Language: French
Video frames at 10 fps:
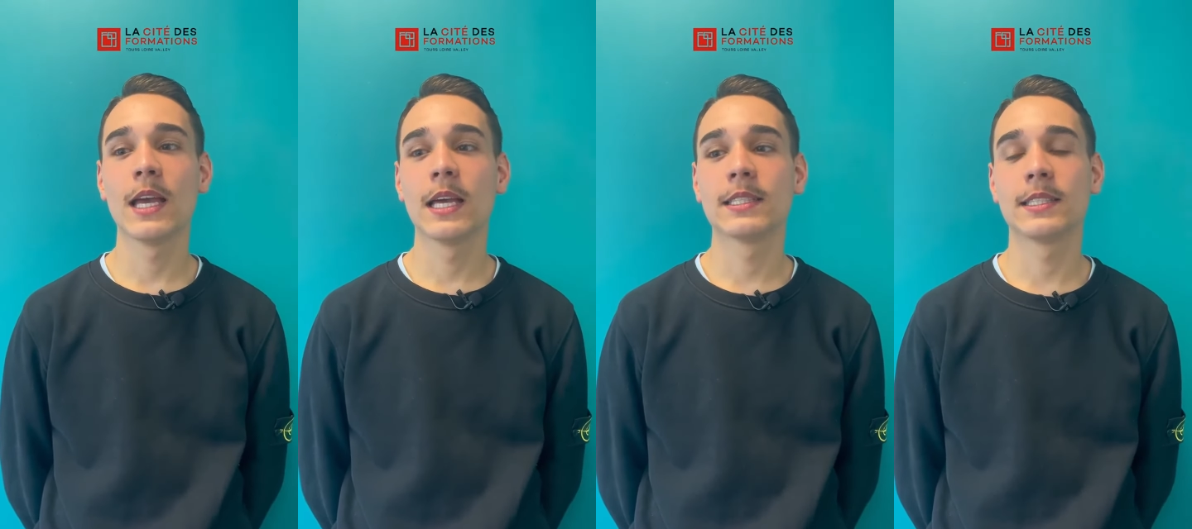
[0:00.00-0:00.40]

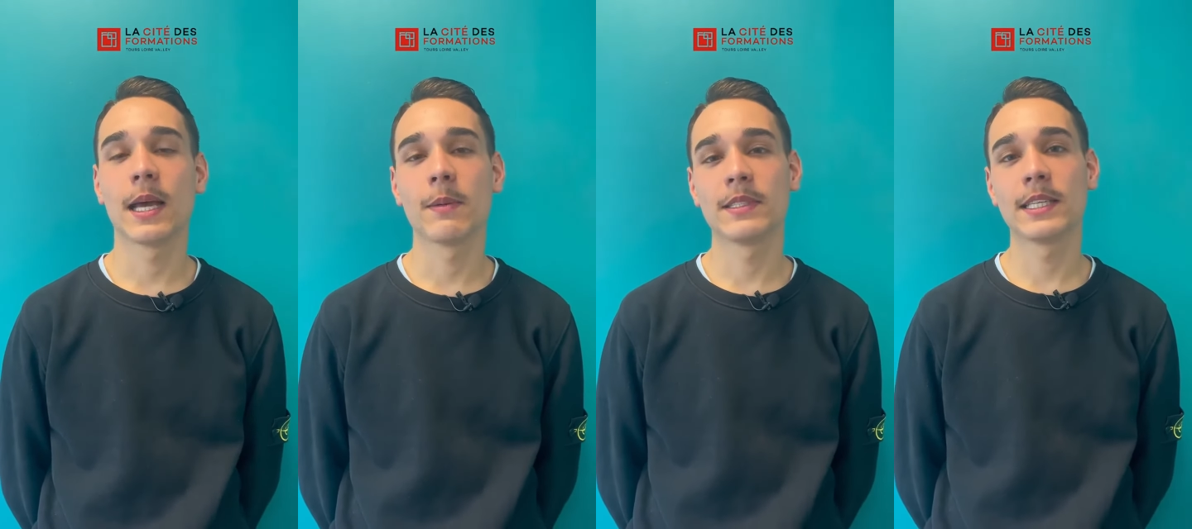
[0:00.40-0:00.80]
c'est
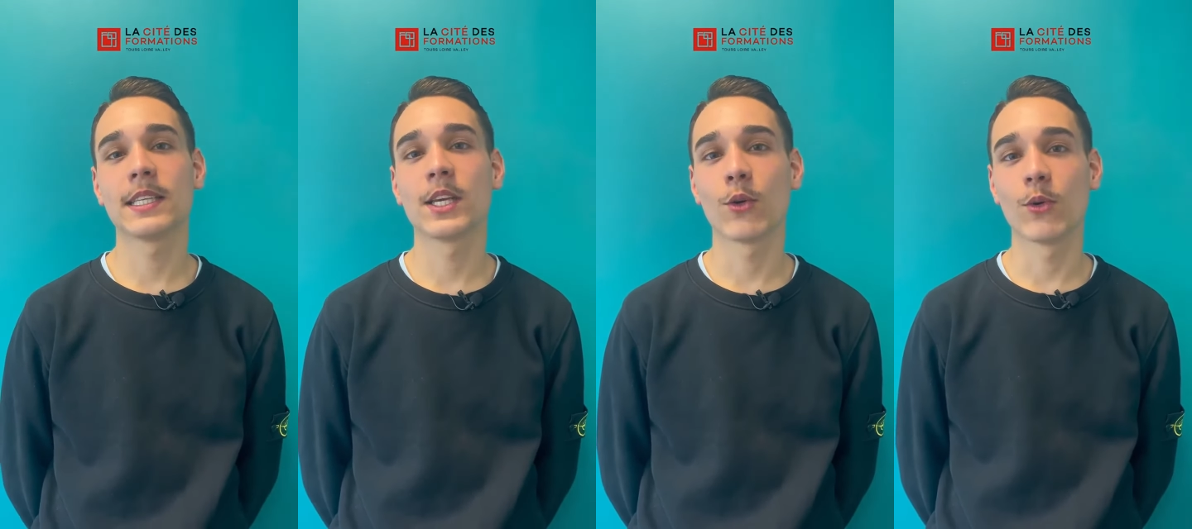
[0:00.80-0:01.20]
un métier
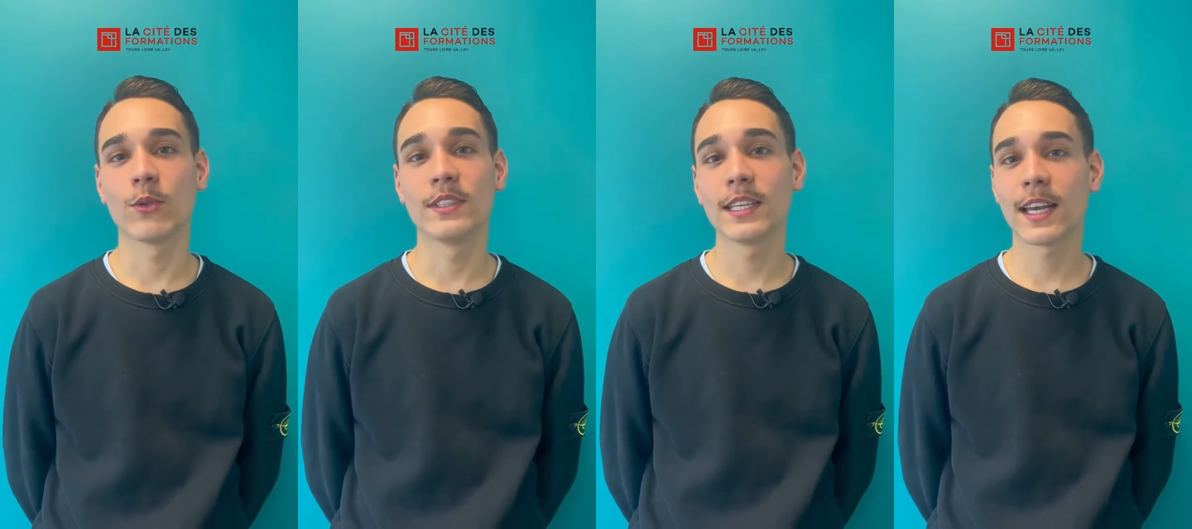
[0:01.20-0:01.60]
qui est en
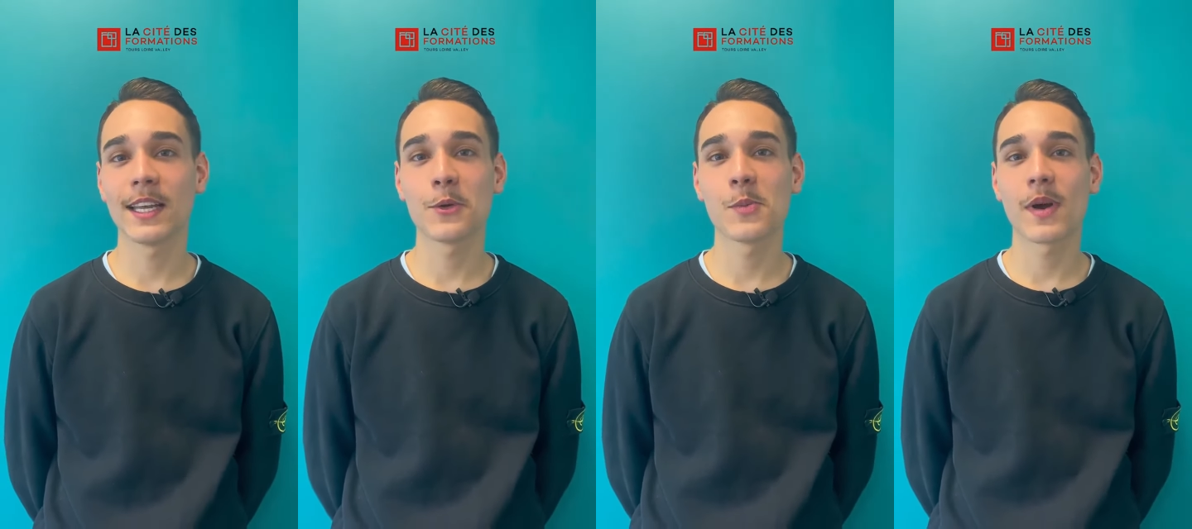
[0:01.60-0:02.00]

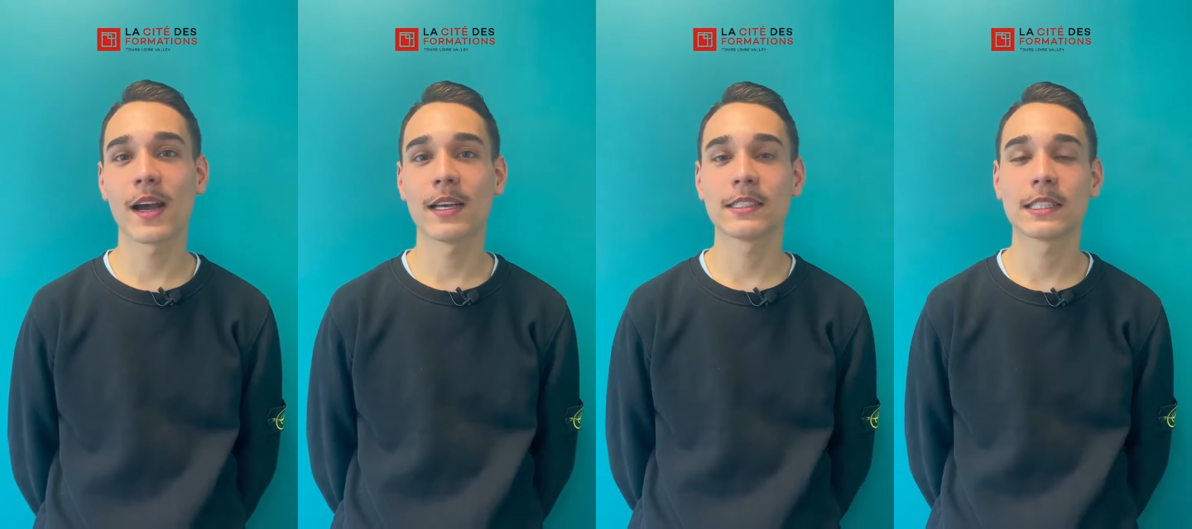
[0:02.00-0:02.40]
décalé comparé
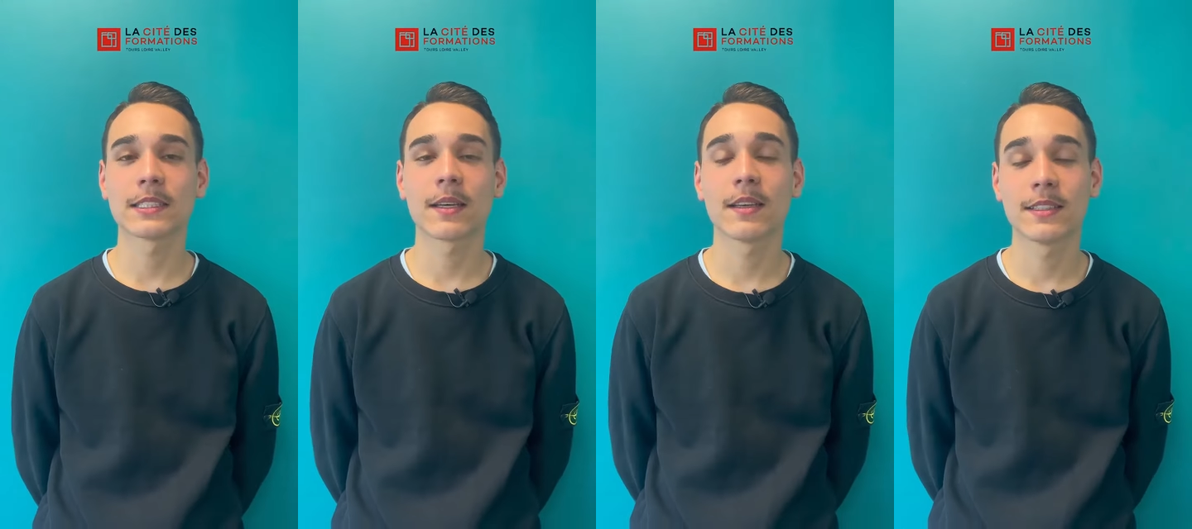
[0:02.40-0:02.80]
à
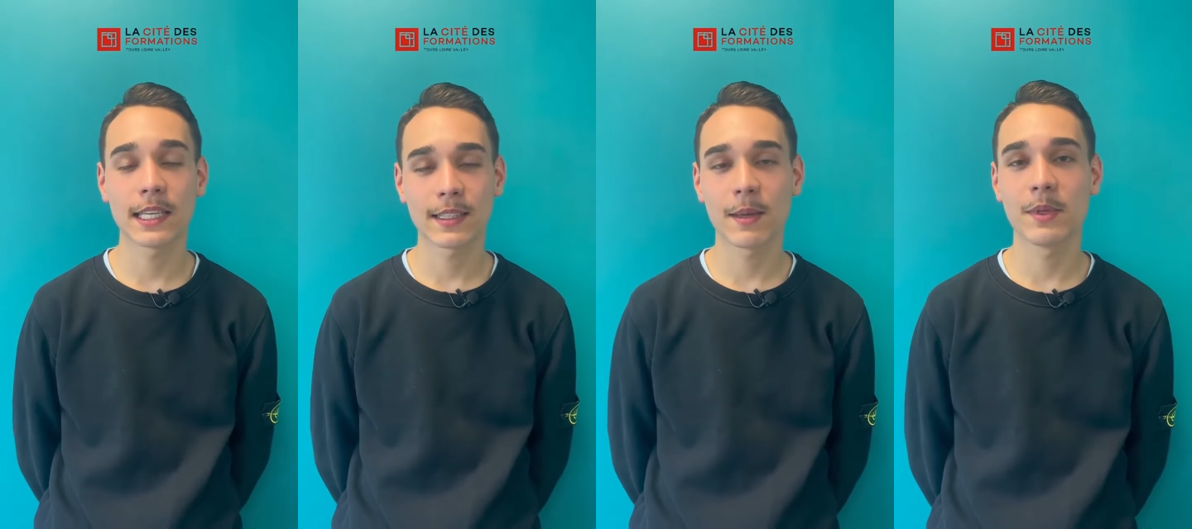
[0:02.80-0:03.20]

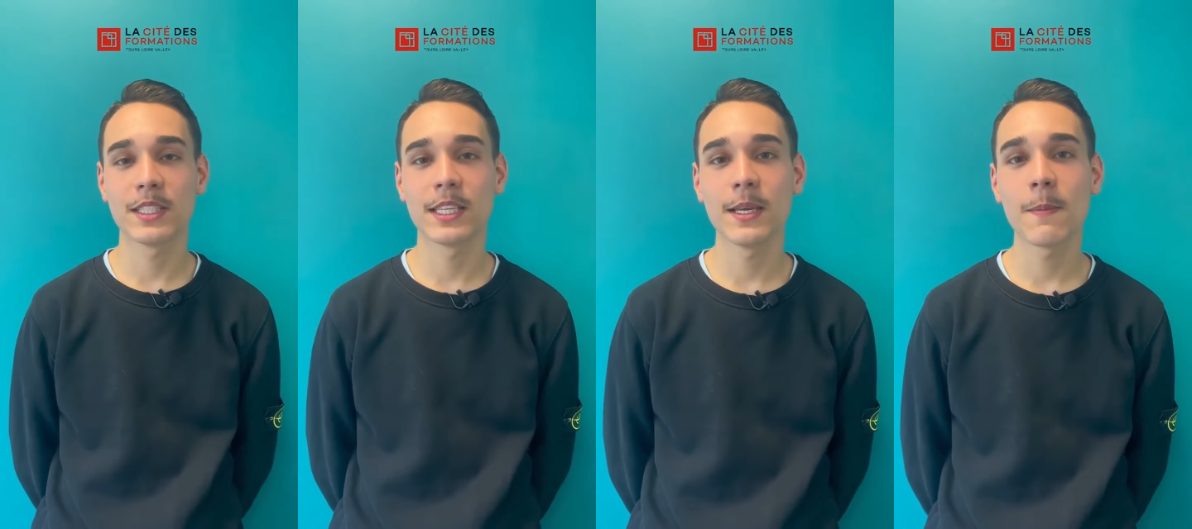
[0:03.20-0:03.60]
certains
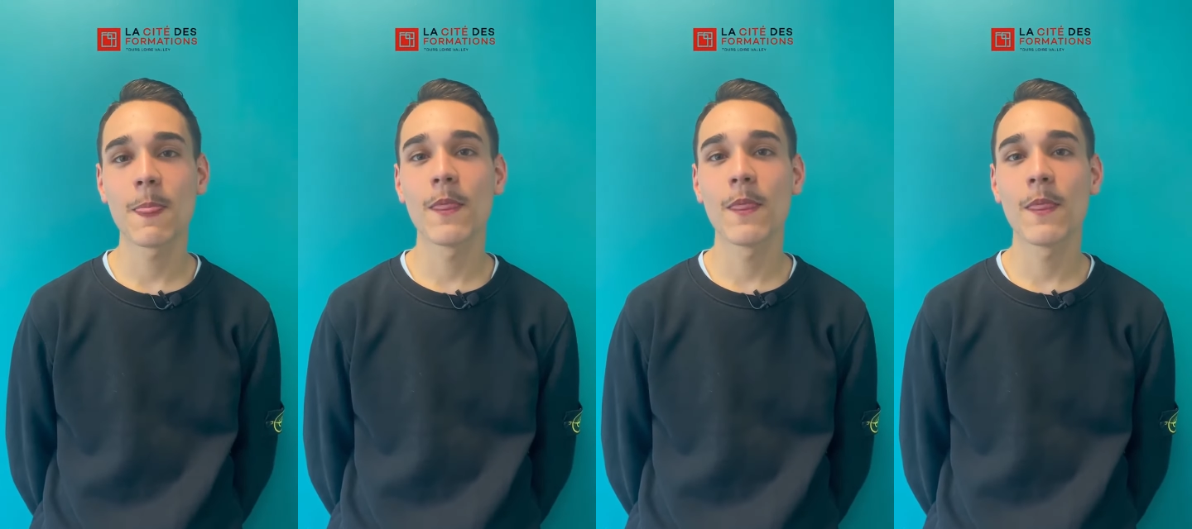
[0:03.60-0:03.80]
métiers.